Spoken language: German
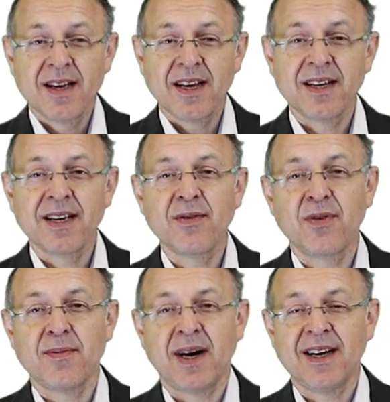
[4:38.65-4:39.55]
In der
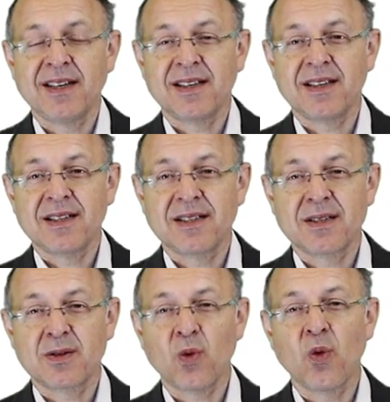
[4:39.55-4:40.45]
Informatik ist
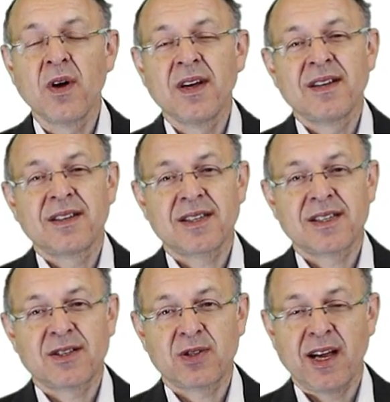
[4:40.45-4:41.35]
es so,
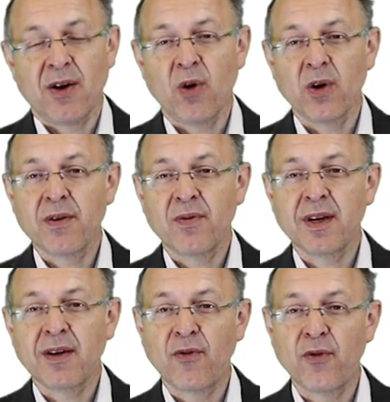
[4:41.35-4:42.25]
dass sehr
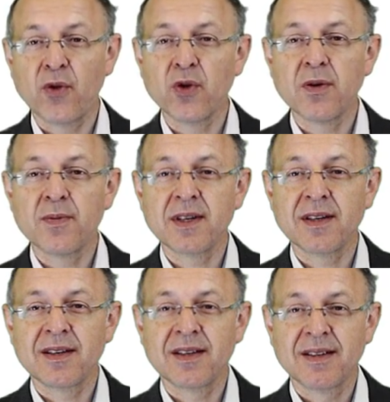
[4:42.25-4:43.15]
häufig
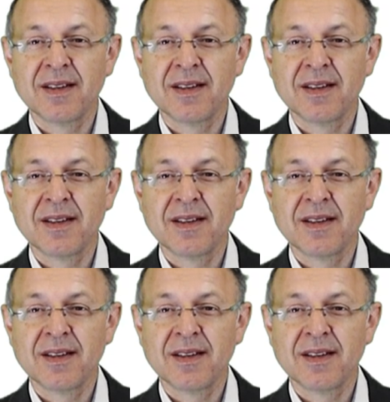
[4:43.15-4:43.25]
Firmen